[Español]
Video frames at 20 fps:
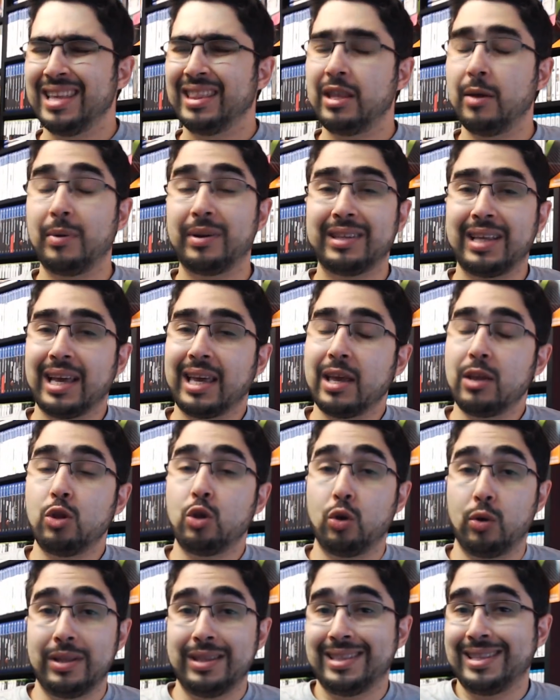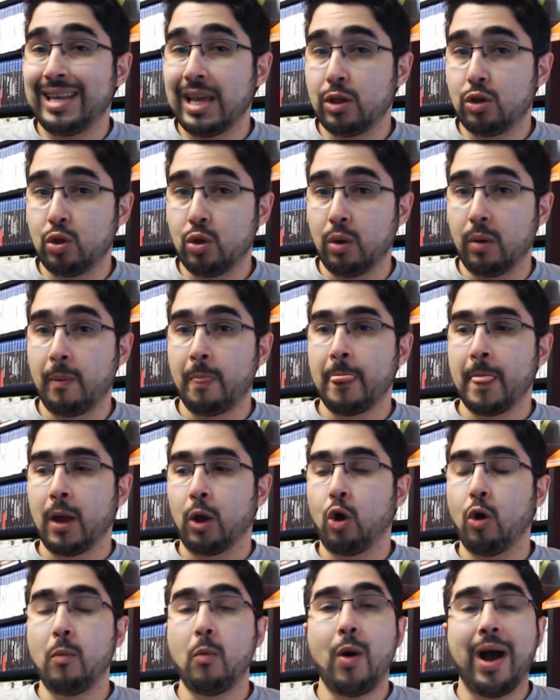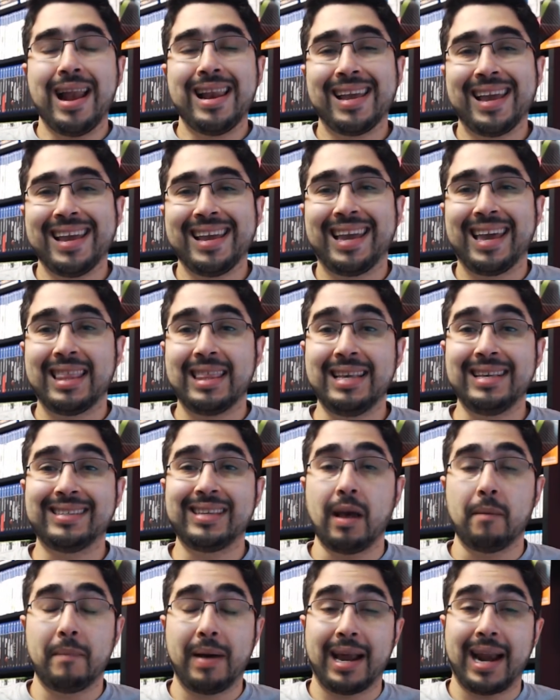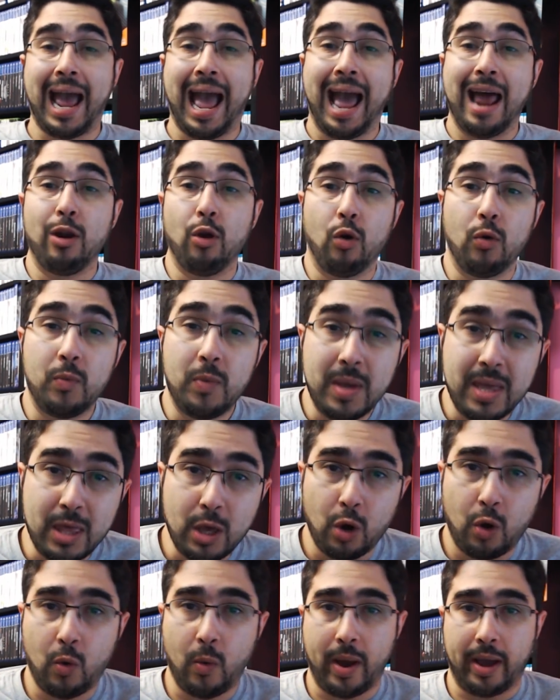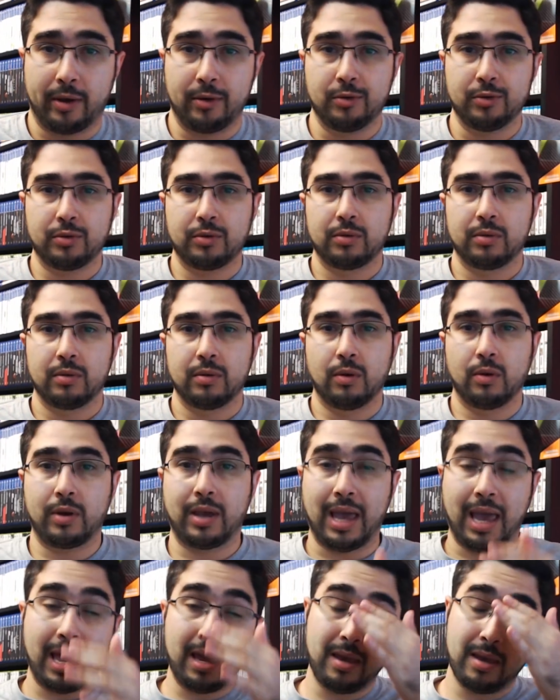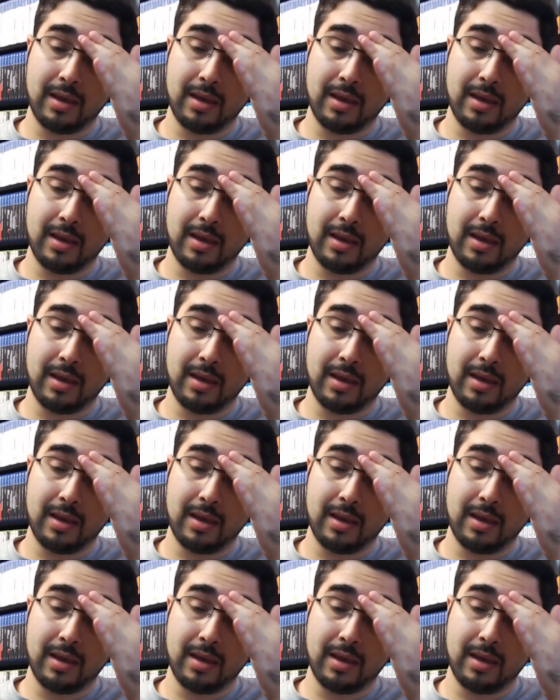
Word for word: De verdad que yo no entiendo cómo alguien que dice amar a los videojuegos, ¿ok?